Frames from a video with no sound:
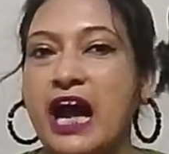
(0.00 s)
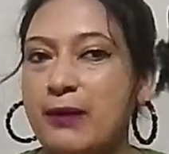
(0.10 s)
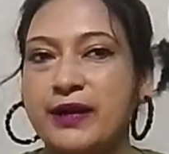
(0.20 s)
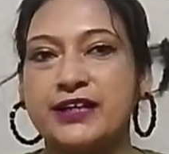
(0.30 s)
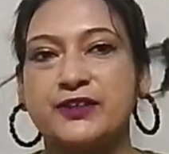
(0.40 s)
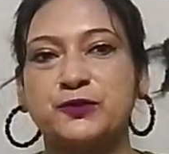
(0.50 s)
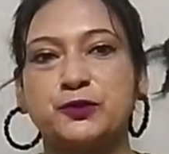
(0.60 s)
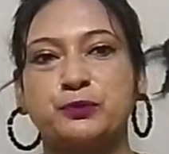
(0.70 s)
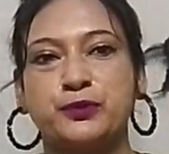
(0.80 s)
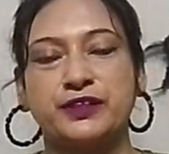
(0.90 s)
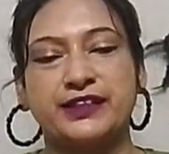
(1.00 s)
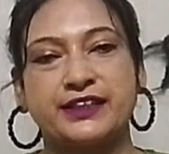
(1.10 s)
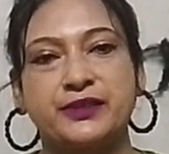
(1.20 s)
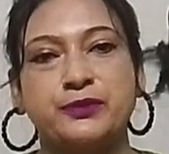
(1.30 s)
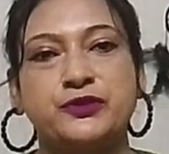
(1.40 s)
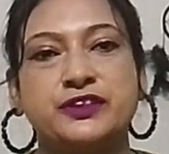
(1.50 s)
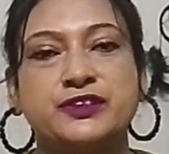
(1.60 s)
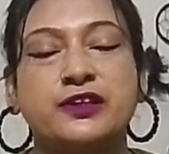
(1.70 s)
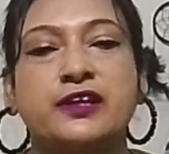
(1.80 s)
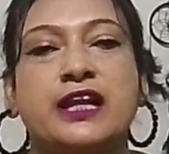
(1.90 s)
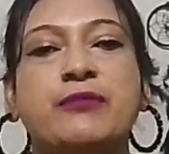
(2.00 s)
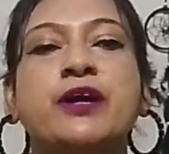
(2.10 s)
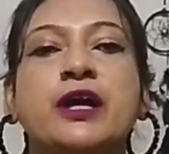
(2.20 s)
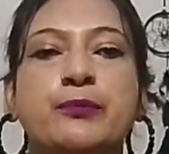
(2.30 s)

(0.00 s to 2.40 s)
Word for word: আবার একটা নতুন প্রোডাক্টের রিভিউ নিয়ে চলে এলাম